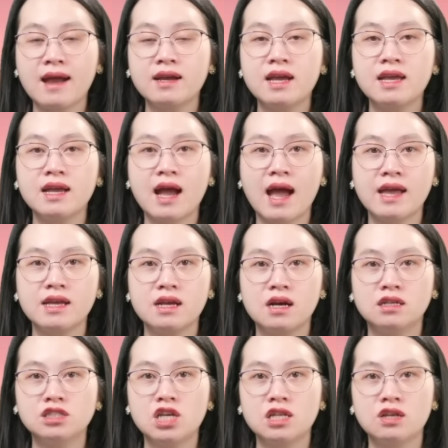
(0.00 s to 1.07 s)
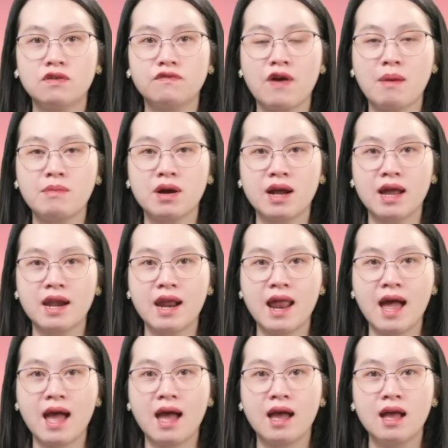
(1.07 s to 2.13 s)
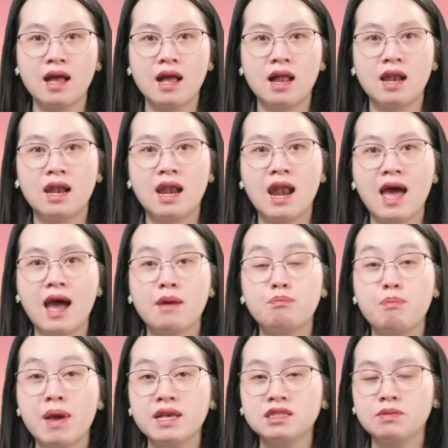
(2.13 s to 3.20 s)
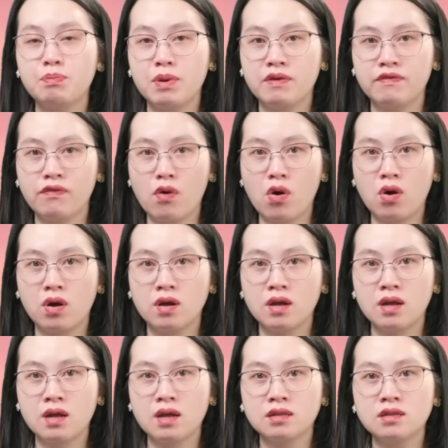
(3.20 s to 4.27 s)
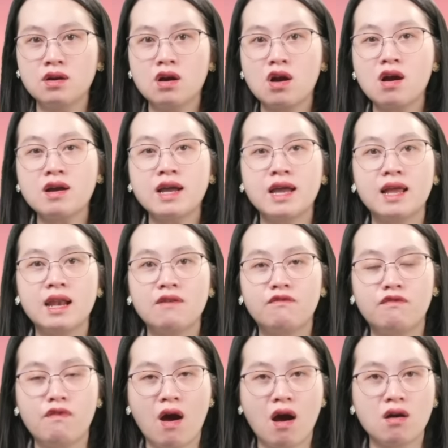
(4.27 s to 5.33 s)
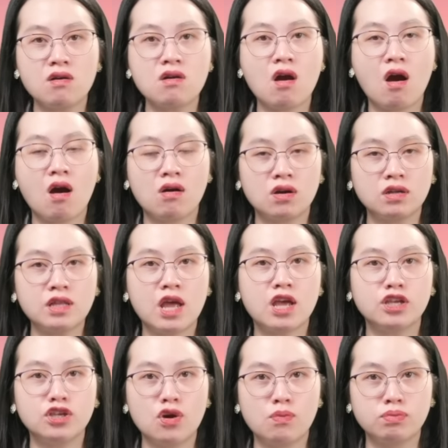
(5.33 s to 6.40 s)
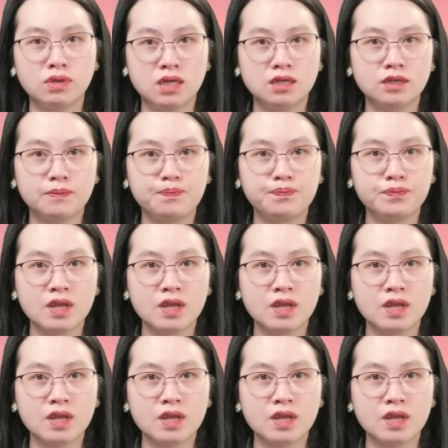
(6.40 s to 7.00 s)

ghi ngày ở trên thực phẩm ở Canada là best before, thường có nghĩa là vẫn còn có thể dùng được.